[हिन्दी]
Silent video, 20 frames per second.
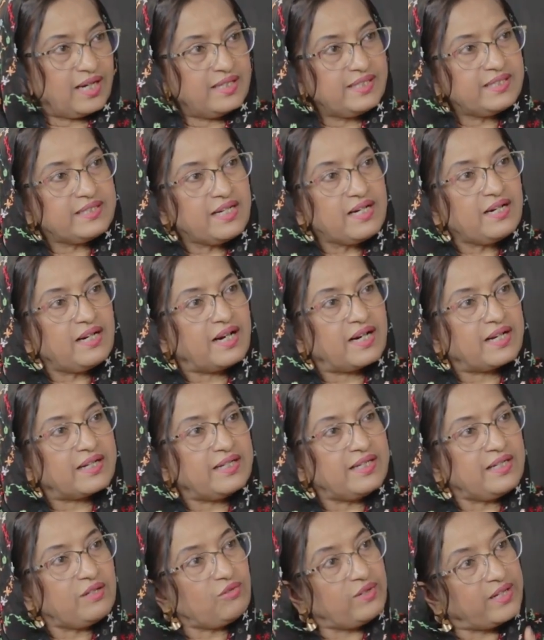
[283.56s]
दहलीज की
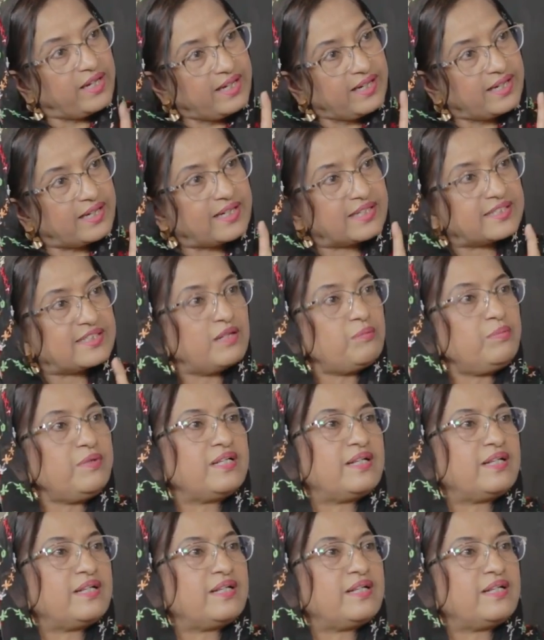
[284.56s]
कहानी थी वो एक करेक्टर हाँ।